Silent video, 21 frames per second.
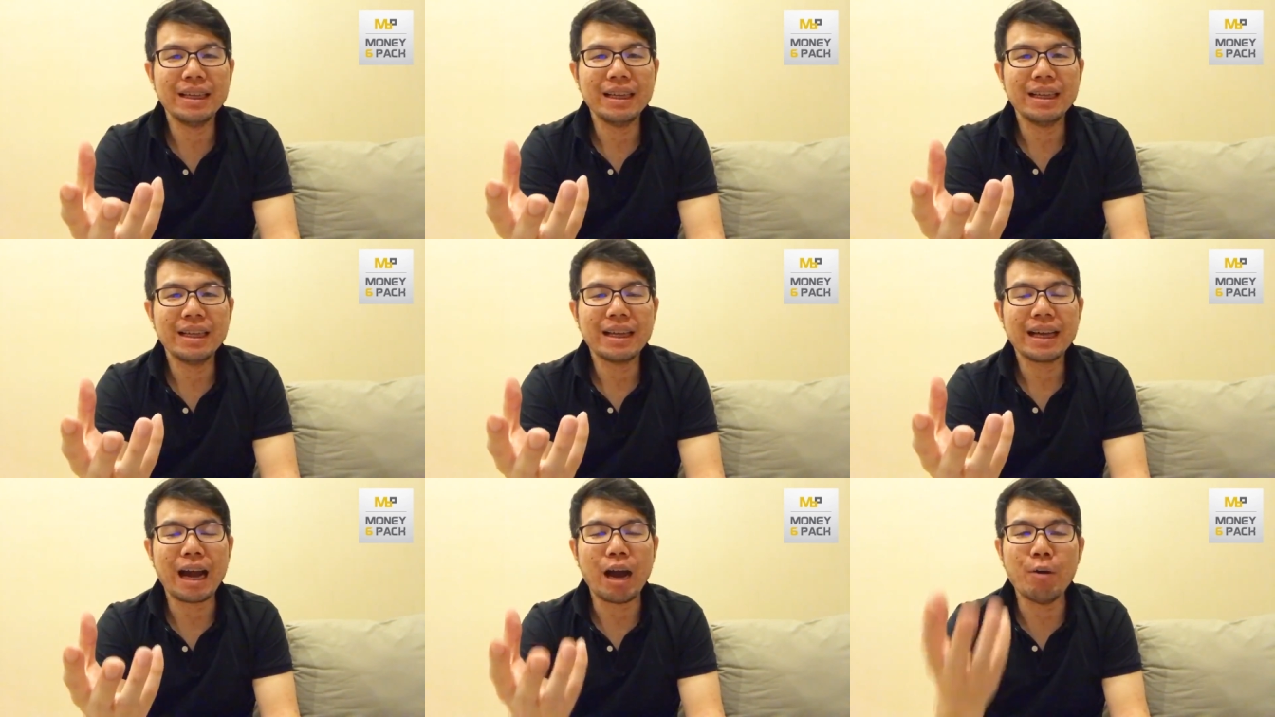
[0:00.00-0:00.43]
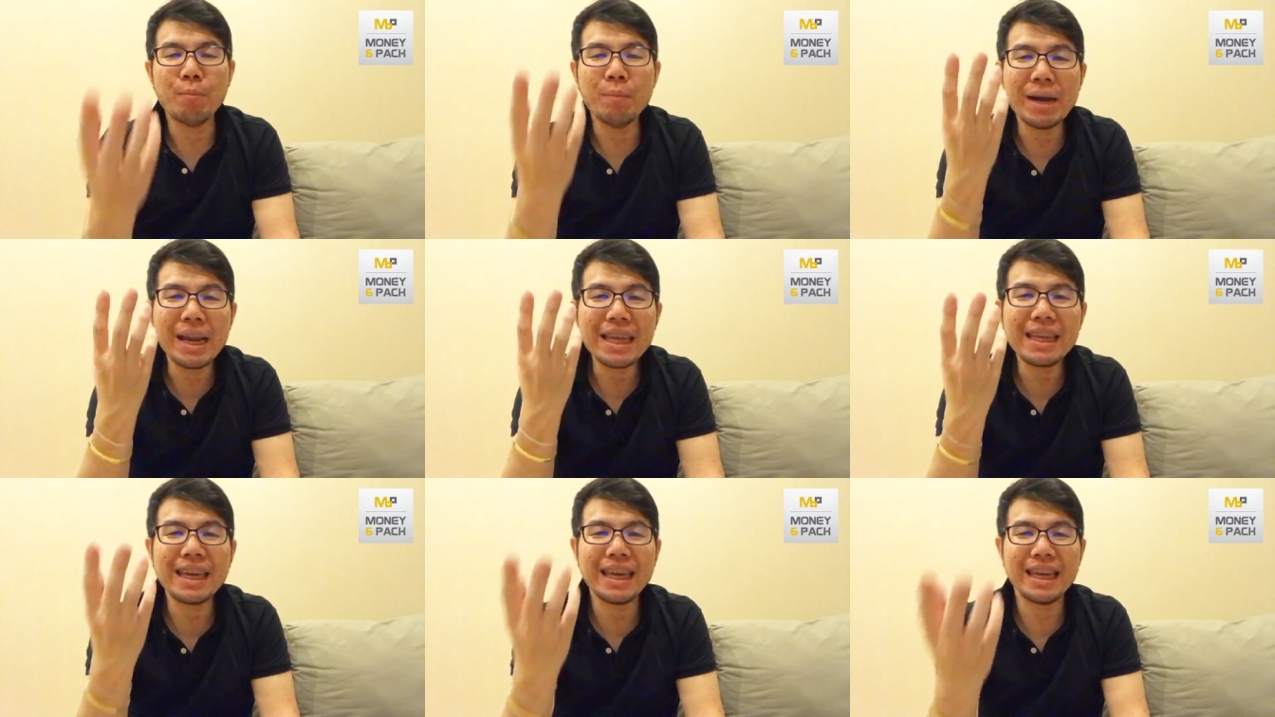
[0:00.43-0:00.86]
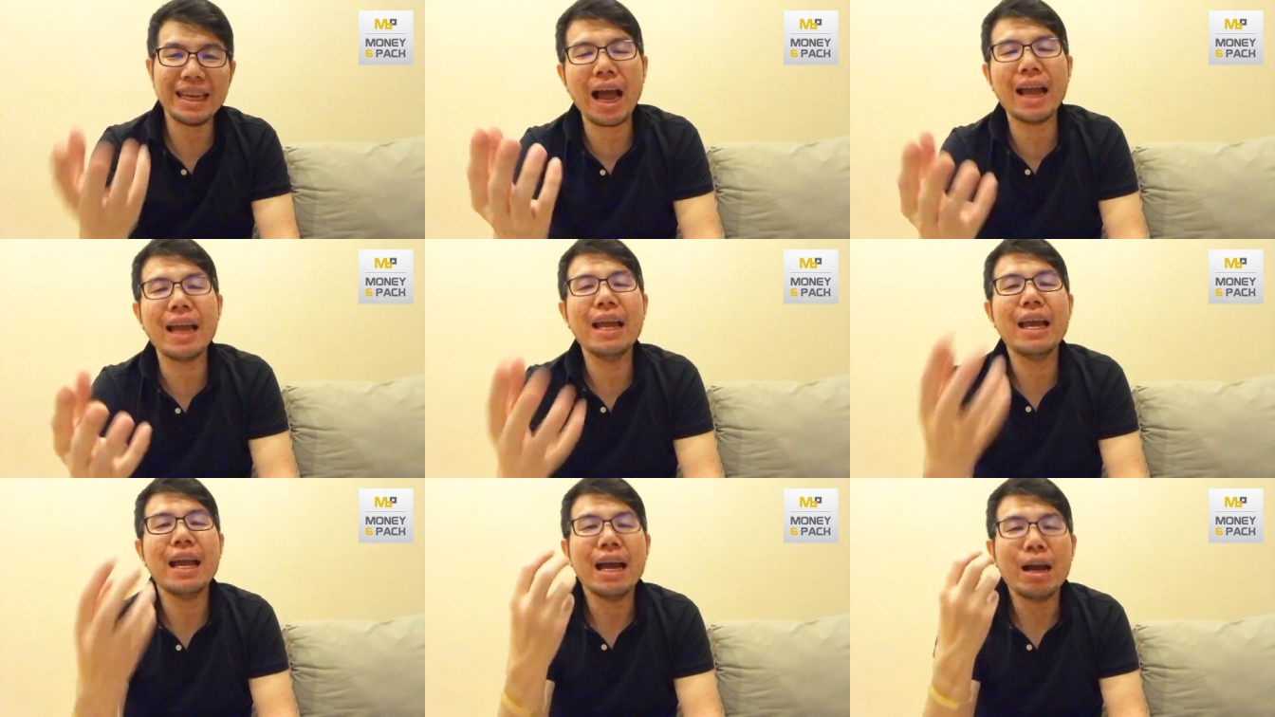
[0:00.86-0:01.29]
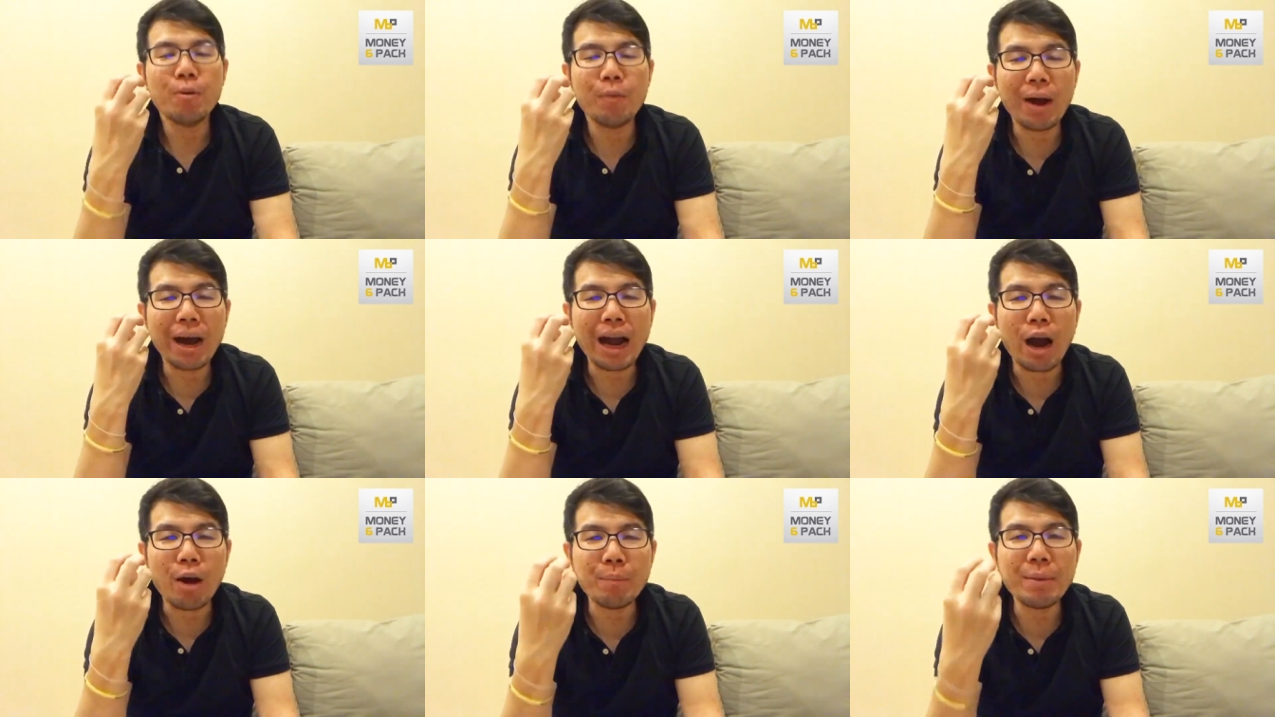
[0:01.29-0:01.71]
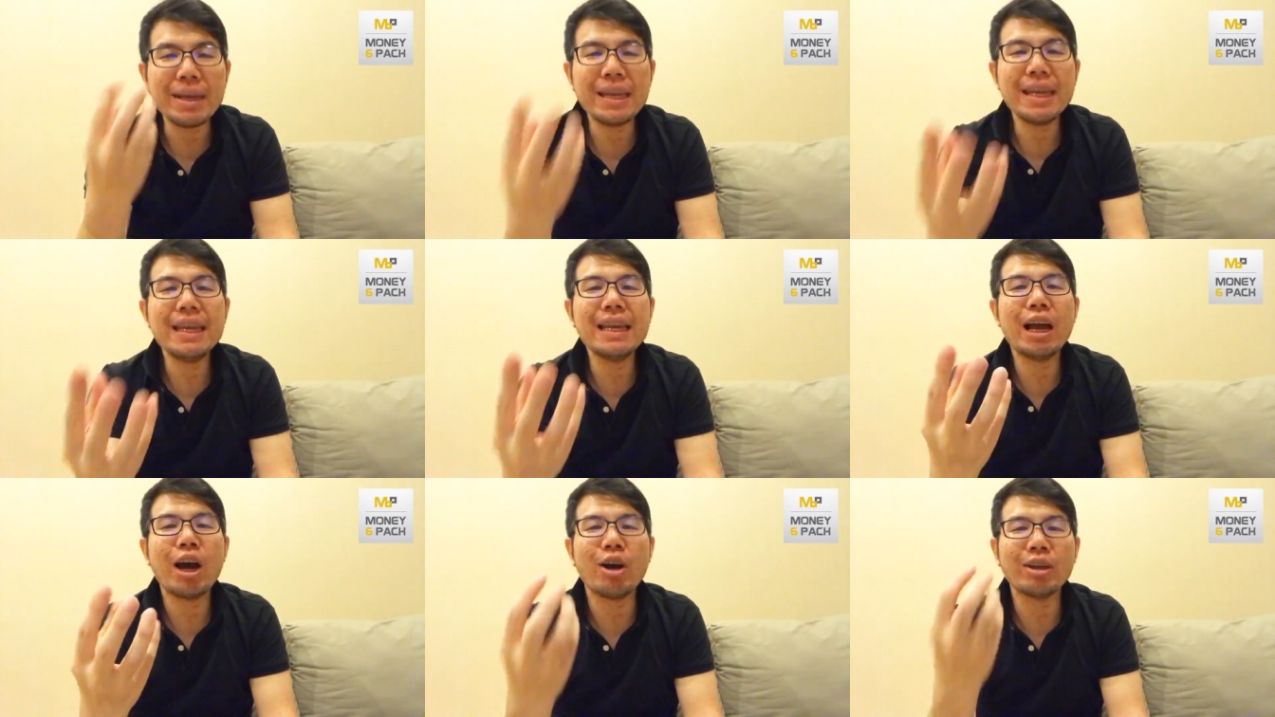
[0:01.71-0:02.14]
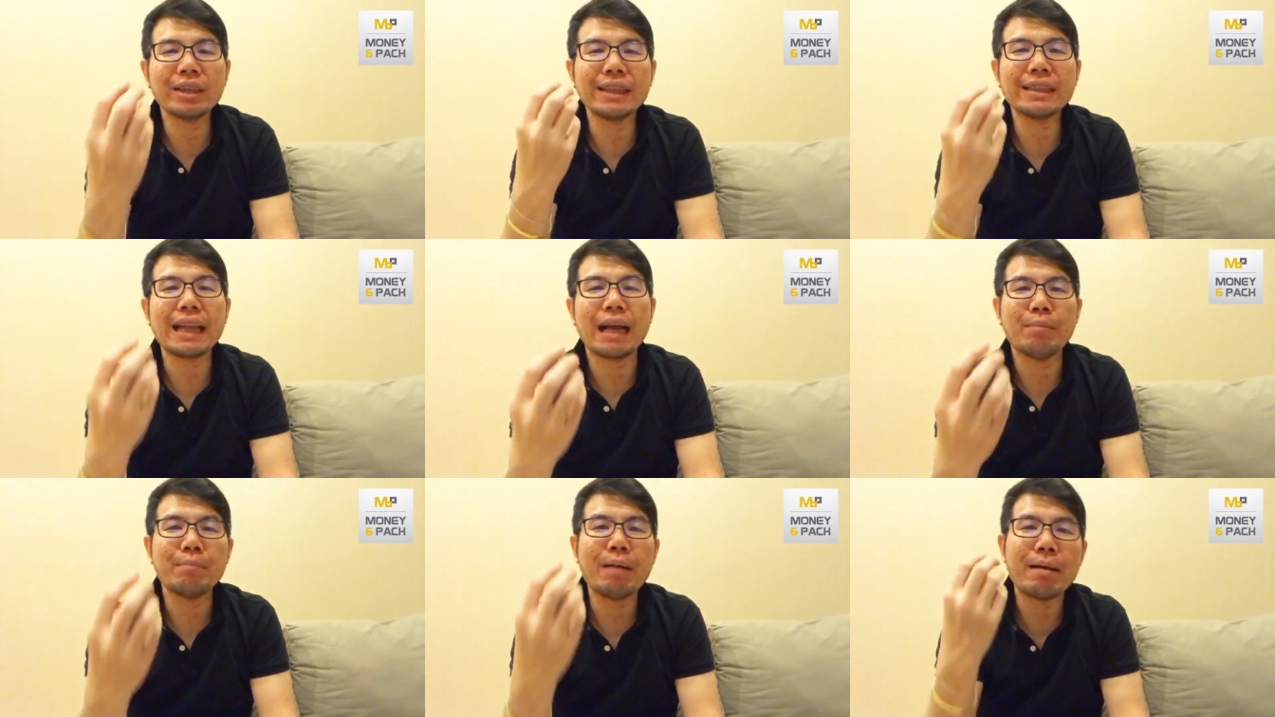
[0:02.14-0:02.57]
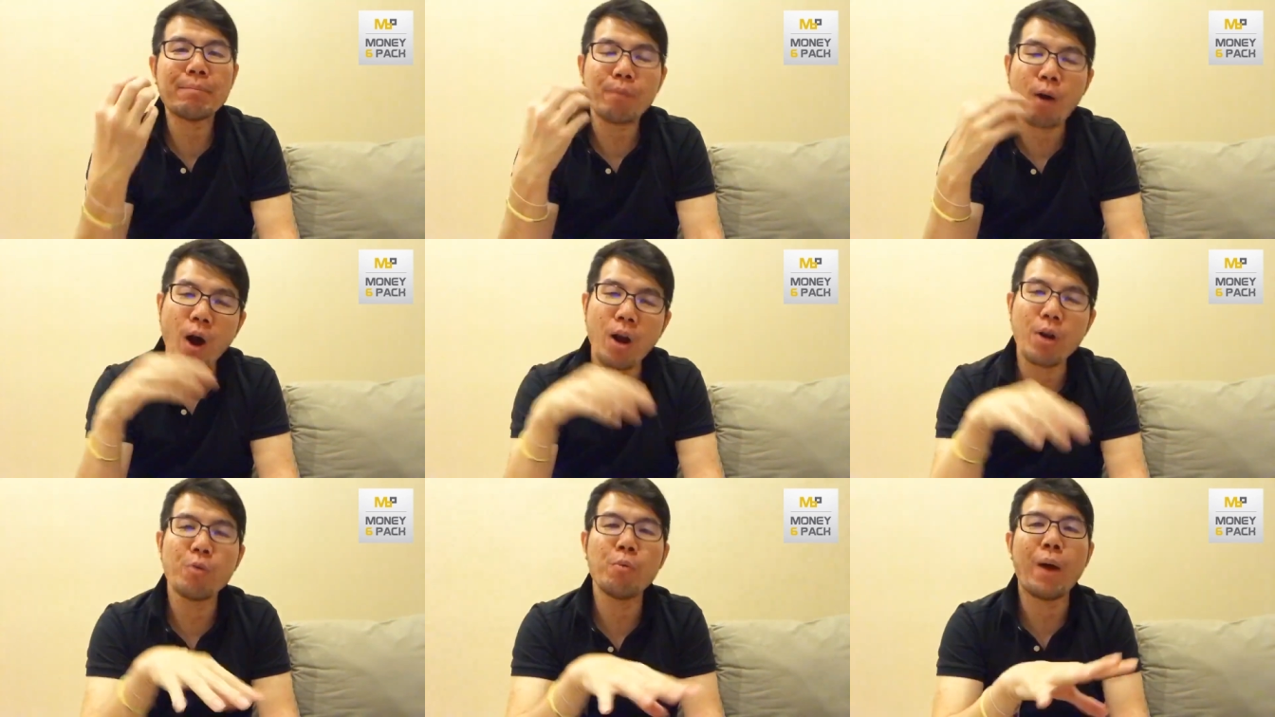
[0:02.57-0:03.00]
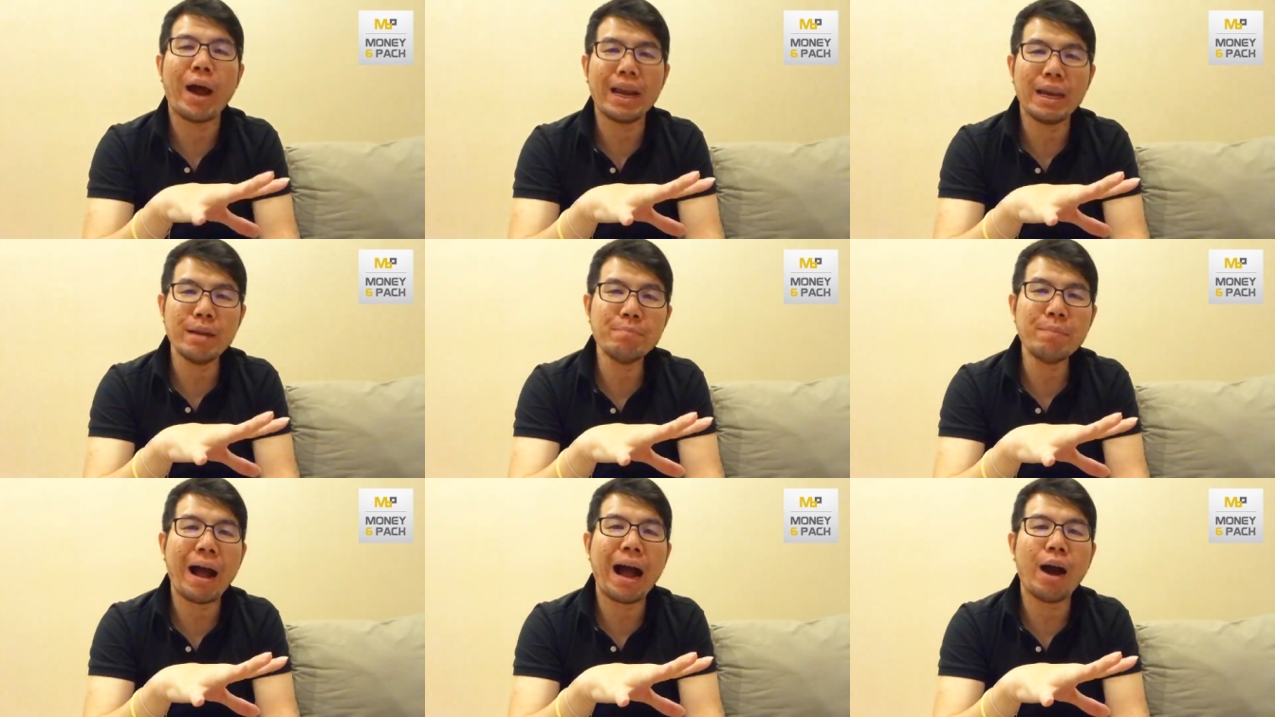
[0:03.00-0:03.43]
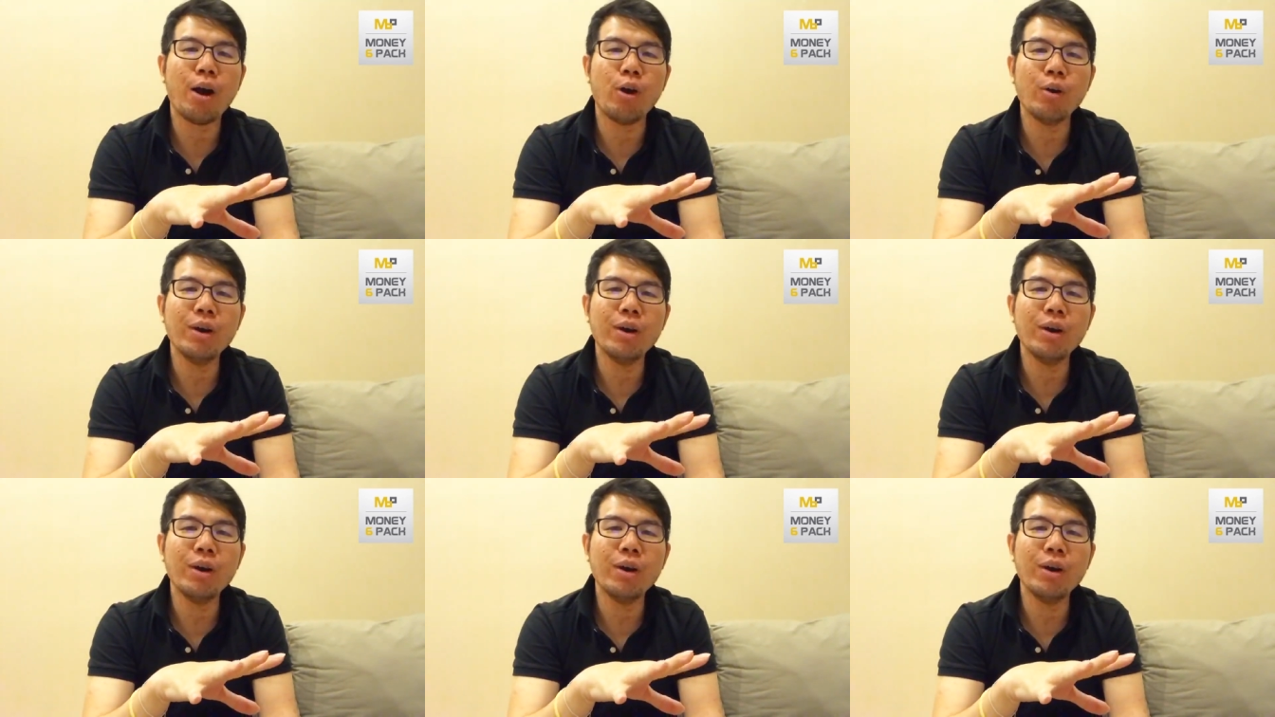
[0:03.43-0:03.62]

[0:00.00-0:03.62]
เขาไม่ได้คิดฮะว่าเขาเป็นหนี้แล้วเขาจะสามารถผ่อนไหวหรือเปล่า